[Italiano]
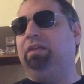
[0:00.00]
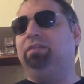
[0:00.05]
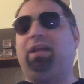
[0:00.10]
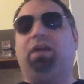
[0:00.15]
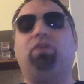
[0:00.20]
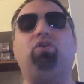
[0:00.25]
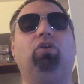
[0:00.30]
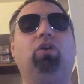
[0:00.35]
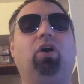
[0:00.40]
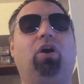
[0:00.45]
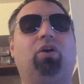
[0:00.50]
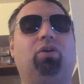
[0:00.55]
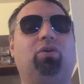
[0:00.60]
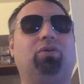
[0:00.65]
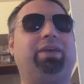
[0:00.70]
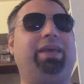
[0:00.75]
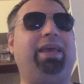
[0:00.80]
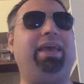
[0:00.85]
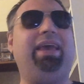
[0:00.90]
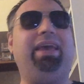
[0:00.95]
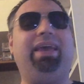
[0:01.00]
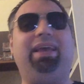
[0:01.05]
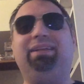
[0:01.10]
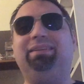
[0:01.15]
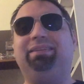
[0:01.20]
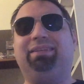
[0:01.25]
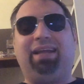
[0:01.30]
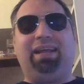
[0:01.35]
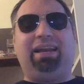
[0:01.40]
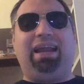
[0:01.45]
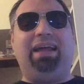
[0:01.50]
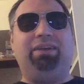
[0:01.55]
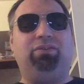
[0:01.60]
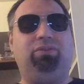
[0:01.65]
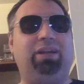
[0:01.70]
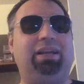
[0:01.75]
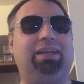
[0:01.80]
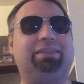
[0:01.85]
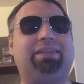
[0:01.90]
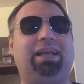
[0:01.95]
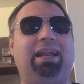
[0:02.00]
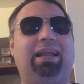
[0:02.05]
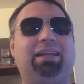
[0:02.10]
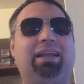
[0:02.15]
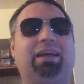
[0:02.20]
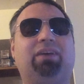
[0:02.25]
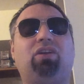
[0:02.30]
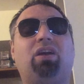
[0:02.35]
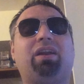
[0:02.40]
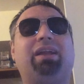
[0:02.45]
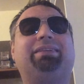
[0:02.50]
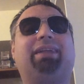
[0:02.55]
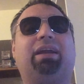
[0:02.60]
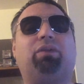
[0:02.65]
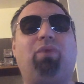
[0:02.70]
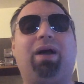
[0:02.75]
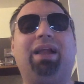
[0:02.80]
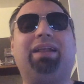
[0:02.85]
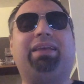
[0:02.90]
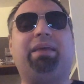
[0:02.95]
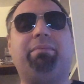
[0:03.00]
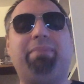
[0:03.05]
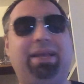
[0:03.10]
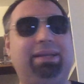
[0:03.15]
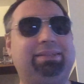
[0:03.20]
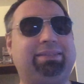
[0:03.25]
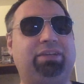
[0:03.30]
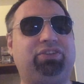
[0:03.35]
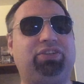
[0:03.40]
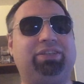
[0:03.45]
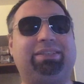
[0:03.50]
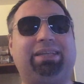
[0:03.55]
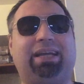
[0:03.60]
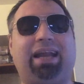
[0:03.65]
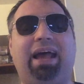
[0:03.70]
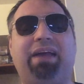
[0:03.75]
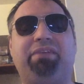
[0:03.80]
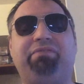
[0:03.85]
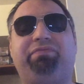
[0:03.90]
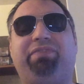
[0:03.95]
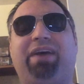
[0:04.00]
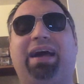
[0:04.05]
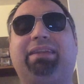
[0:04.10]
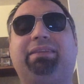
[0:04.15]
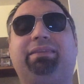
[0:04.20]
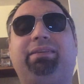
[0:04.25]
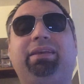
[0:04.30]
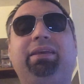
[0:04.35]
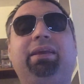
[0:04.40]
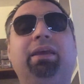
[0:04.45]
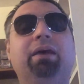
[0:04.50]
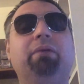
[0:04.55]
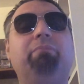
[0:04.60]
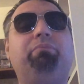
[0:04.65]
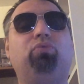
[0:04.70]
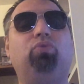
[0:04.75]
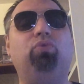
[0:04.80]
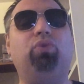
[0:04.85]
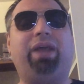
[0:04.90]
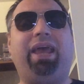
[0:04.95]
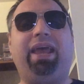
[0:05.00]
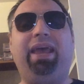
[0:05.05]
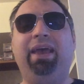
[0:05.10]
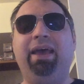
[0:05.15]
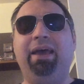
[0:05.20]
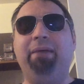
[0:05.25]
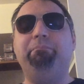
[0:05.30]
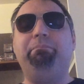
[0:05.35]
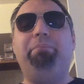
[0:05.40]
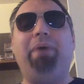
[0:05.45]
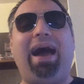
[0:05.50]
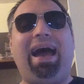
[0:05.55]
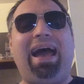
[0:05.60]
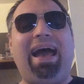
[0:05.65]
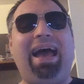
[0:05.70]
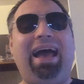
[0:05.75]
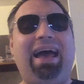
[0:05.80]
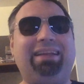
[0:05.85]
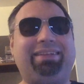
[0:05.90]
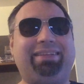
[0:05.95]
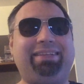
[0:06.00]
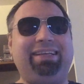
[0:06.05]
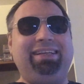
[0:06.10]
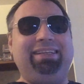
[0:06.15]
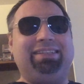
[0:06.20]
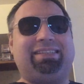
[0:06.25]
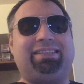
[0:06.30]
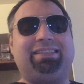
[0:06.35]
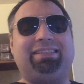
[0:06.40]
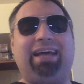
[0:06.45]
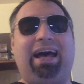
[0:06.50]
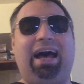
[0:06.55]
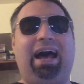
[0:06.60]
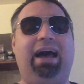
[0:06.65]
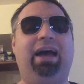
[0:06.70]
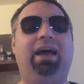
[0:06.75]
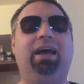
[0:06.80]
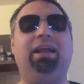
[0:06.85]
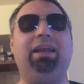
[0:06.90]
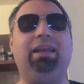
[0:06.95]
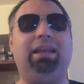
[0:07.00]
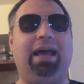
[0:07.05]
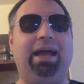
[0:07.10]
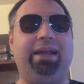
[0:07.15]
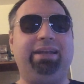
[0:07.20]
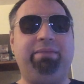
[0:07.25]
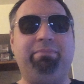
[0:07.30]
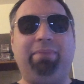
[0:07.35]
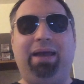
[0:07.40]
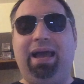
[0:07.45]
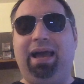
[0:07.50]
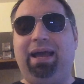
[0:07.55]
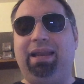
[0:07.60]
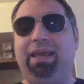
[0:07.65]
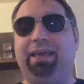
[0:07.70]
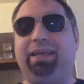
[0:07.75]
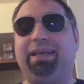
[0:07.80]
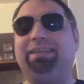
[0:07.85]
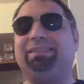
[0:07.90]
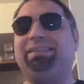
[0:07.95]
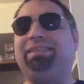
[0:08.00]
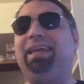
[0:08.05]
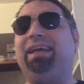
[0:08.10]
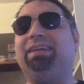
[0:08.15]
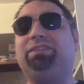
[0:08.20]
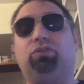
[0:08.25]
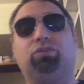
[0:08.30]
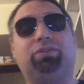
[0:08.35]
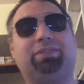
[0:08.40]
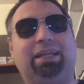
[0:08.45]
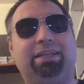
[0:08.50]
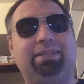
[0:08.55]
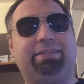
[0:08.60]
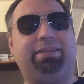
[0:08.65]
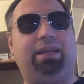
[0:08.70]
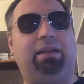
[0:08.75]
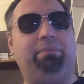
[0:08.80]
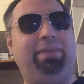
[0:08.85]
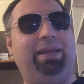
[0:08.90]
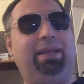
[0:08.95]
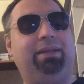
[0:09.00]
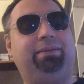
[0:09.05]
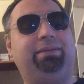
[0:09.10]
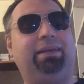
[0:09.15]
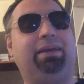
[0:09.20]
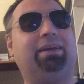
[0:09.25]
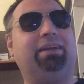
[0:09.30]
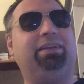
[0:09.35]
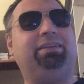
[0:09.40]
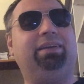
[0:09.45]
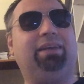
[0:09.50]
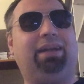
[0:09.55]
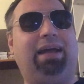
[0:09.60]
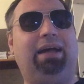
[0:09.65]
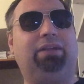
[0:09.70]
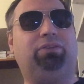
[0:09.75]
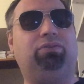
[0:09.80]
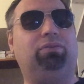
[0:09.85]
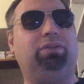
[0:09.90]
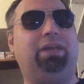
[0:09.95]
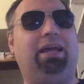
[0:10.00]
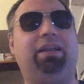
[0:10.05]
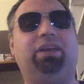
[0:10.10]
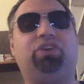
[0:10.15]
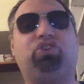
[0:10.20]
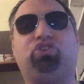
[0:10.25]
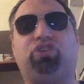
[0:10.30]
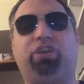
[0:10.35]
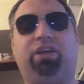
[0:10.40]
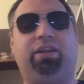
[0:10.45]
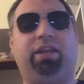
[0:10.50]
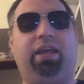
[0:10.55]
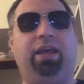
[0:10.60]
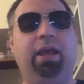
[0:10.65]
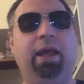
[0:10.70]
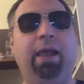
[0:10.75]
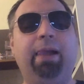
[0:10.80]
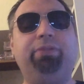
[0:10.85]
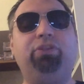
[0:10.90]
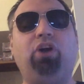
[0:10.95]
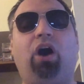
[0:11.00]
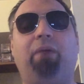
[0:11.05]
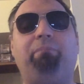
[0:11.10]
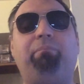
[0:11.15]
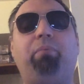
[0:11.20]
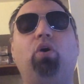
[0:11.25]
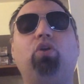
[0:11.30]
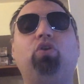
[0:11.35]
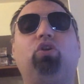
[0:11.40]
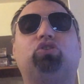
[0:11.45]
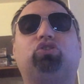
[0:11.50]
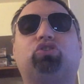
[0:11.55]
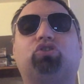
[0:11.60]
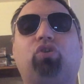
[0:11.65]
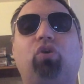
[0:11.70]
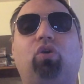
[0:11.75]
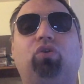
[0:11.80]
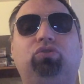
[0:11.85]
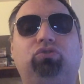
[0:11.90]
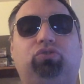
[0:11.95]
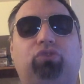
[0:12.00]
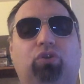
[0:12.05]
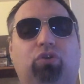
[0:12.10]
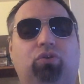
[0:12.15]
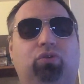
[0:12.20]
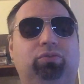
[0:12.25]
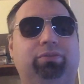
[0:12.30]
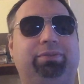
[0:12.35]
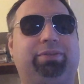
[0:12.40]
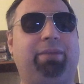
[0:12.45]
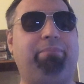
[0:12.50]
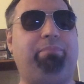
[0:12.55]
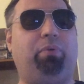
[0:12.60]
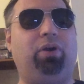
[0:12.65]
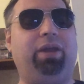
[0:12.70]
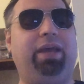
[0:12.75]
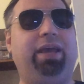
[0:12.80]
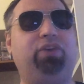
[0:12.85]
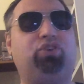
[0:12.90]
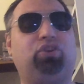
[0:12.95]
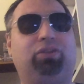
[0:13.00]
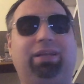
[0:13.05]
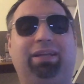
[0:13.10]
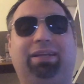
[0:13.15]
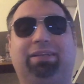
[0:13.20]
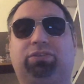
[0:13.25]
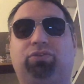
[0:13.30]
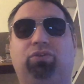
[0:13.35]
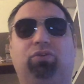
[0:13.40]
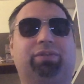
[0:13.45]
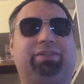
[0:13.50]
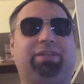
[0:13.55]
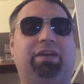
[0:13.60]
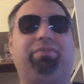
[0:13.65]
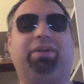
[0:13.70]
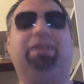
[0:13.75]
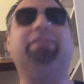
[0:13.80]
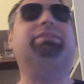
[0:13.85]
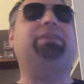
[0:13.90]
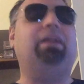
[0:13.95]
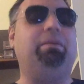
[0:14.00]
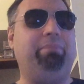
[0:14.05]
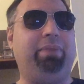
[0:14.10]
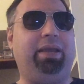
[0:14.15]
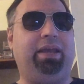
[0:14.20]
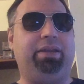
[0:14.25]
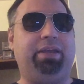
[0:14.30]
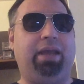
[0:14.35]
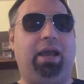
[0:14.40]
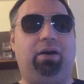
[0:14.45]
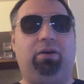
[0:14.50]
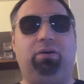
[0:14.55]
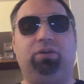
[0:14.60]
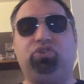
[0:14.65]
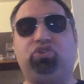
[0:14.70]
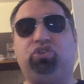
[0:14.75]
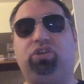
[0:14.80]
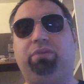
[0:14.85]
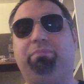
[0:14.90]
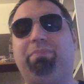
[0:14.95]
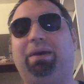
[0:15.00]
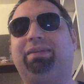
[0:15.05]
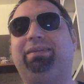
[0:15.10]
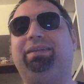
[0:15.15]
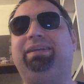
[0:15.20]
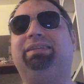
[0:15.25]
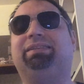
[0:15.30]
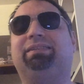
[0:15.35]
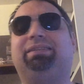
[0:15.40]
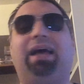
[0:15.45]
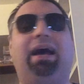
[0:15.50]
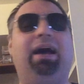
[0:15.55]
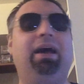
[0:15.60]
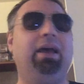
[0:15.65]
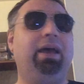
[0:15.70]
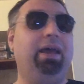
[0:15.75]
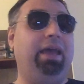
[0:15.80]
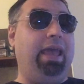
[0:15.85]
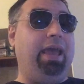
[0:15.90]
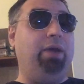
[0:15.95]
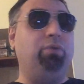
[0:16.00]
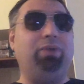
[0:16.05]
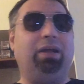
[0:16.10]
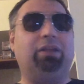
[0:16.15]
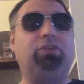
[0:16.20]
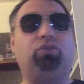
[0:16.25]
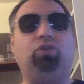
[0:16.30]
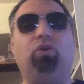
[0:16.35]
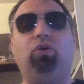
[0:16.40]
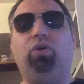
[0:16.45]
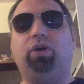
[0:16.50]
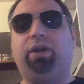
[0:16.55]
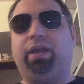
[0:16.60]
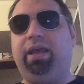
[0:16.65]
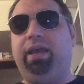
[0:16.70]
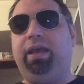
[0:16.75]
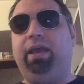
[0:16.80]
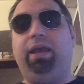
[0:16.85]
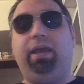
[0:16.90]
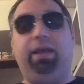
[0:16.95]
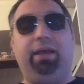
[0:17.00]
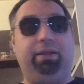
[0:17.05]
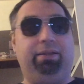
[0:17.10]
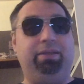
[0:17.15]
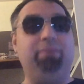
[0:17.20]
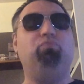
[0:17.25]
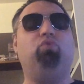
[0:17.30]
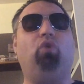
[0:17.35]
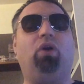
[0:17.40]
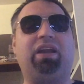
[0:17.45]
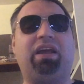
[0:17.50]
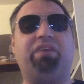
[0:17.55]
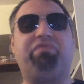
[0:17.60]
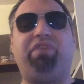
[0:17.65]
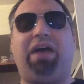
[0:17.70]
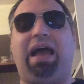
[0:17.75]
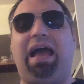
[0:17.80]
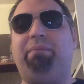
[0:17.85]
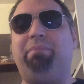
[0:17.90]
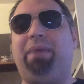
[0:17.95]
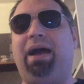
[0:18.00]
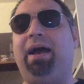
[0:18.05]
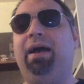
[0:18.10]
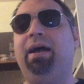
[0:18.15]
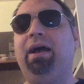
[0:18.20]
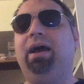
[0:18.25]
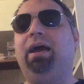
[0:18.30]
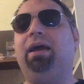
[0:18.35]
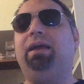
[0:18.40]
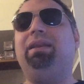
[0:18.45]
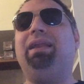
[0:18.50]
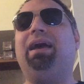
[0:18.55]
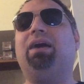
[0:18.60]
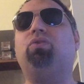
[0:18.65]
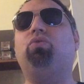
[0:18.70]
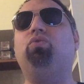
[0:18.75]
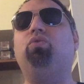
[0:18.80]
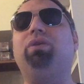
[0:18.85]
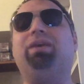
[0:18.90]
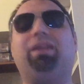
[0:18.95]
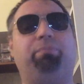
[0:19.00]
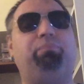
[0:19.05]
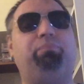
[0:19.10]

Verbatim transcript: tra coloro che entreranno nella sala della gloria tra qualche mese ci sarà infatti pure Batista, l'animale che si è sostanzialmente ritirato dalle scene dopo lo scontro con Triple H della scorsa WrestleMania. Oggi Batista è un attore di buona fama, la cui